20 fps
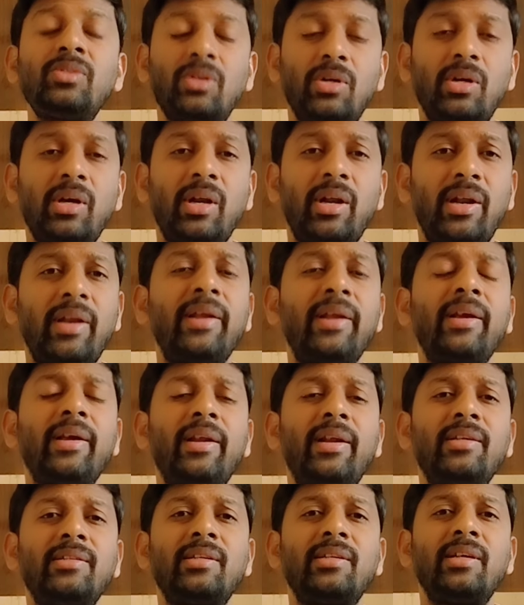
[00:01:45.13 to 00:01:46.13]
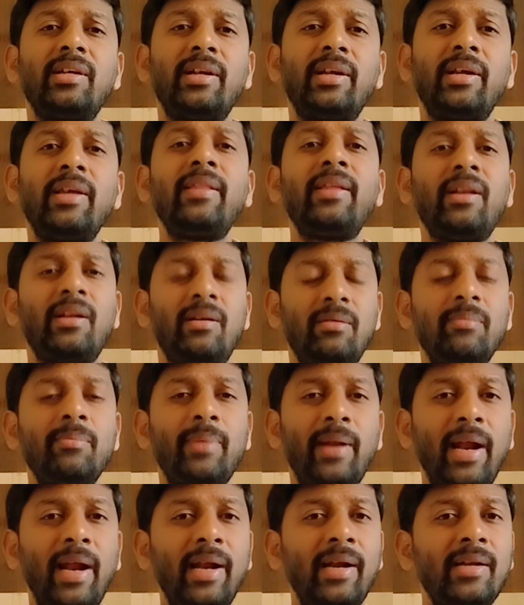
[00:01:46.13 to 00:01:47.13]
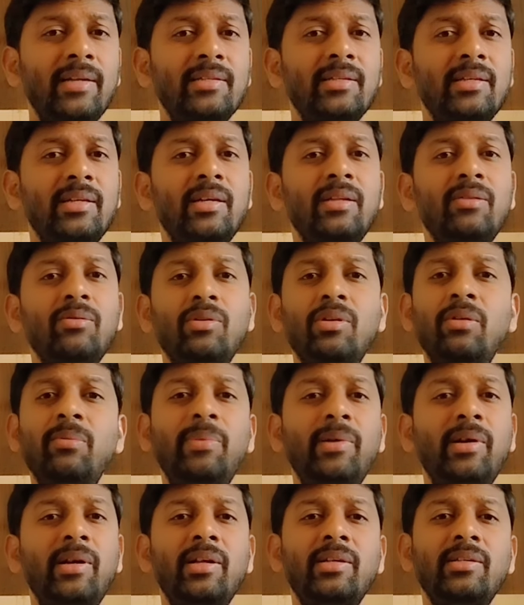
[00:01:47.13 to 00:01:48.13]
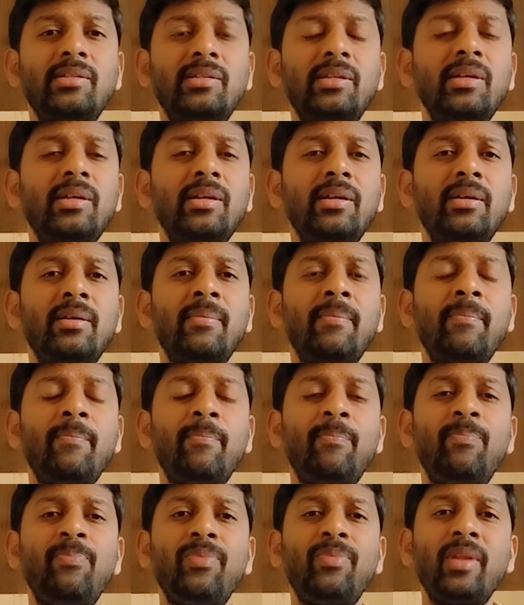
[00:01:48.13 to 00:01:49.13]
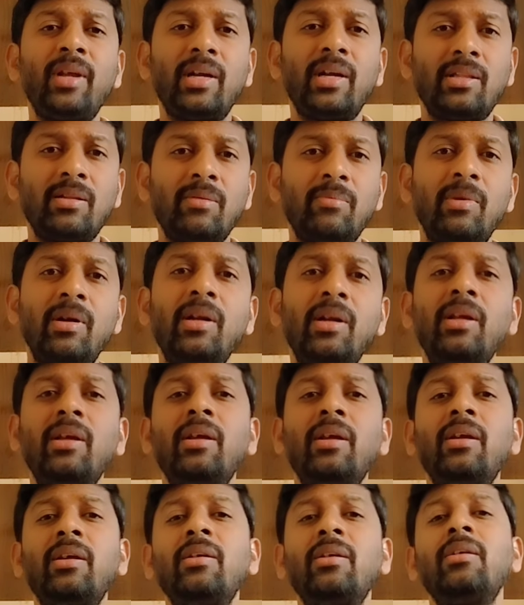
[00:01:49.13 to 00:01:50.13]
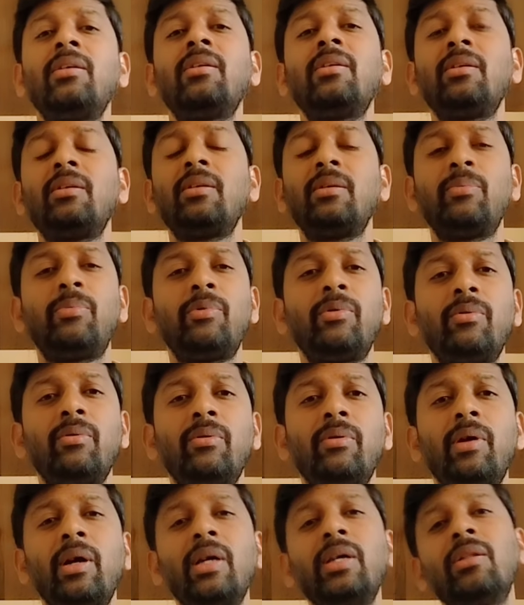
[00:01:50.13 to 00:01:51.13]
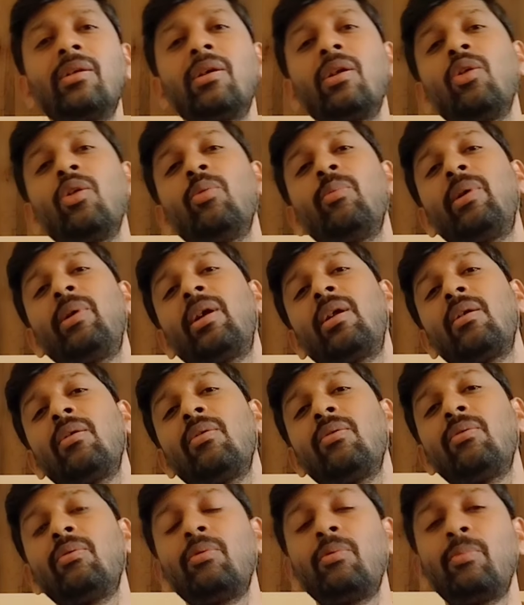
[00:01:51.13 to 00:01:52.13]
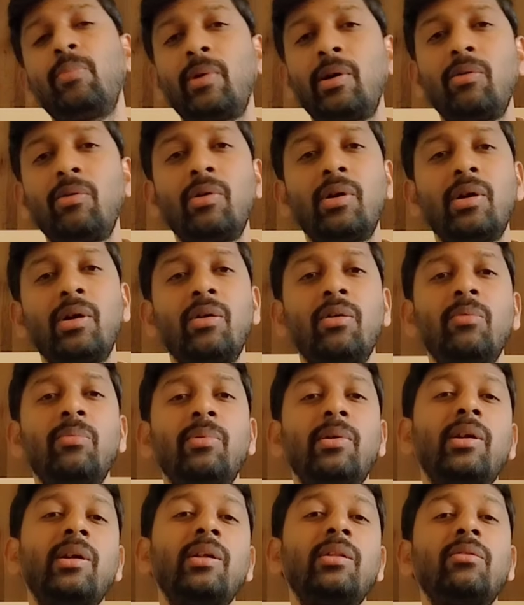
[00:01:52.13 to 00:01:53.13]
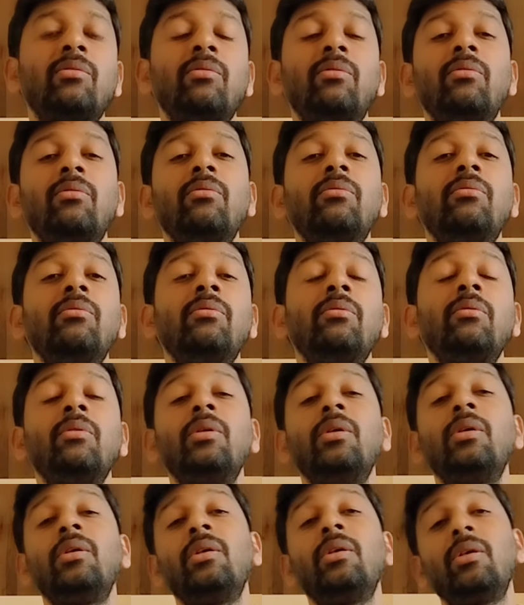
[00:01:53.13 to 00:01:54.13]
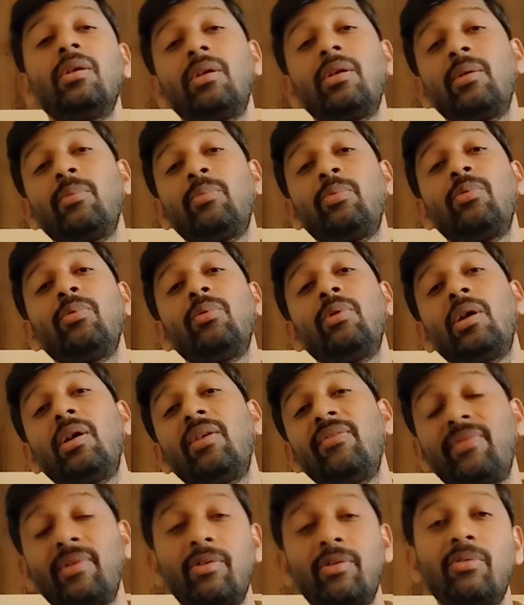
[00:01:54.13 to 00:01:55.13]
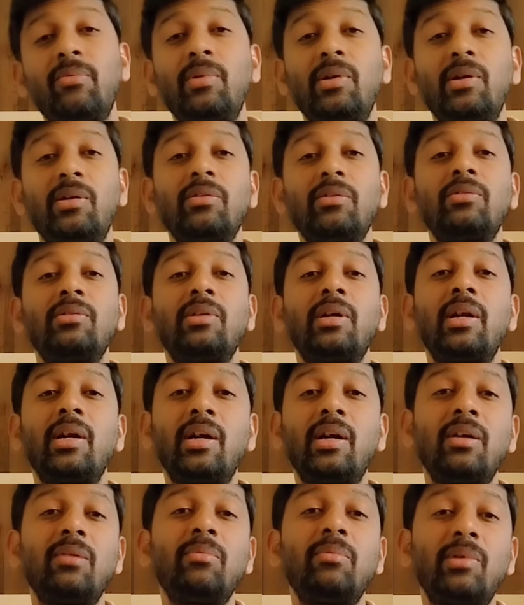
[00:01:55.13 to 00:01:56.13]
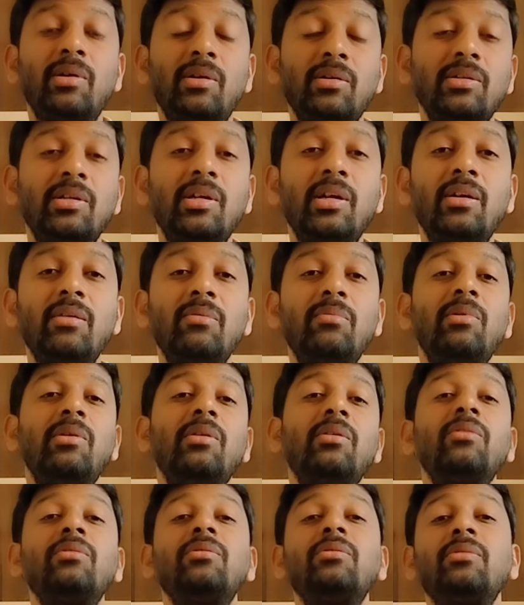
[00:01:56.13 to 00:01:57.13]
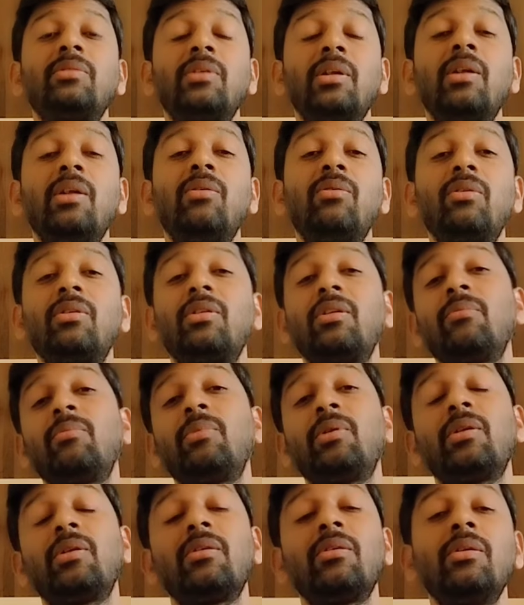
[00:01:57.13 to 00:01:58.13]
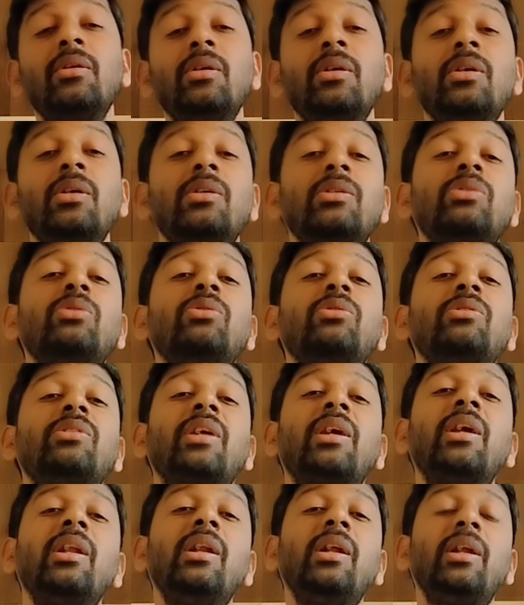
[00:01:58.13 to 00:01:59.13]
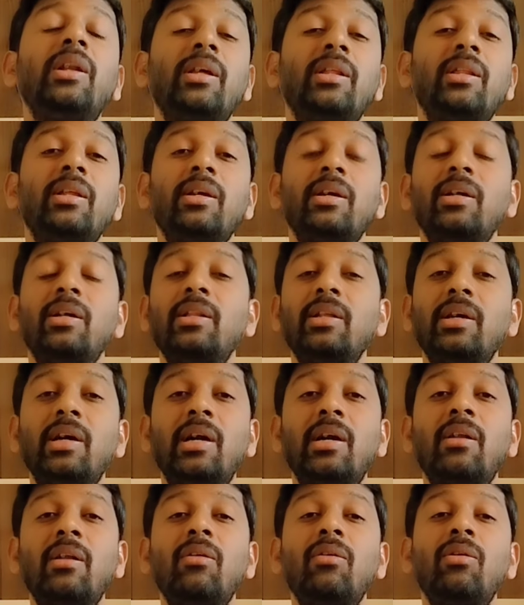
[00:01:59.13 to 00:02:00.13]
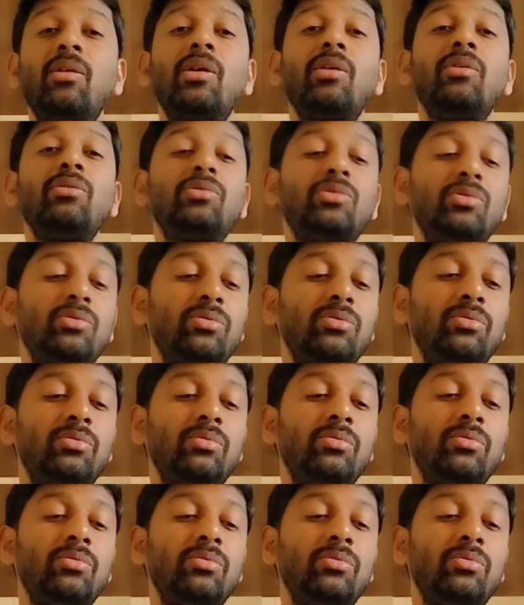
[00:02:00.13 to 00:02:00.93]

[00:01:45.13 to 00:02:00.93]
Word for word: ఇంకా రన్నింగ్ రేస్ కానీ ఏదైనా ప్రాక్టీస్ అనేది వదిలిపెట్టేస్తే అతను మళ్ళీ ఇప్పుడు ఐదు కిలోమీటర్లు పావు గంటలో పరిగెత్తినాడు రేపు హాఫ్ అన్ అవర్ పట్టచ్చు అరగంట పట్టచ్చు గంట పట్టచ్చు ఇలా ఉంటుంది అనమాట సో స్కిల్ అనేది అది ఆటల్లో కావచ్చు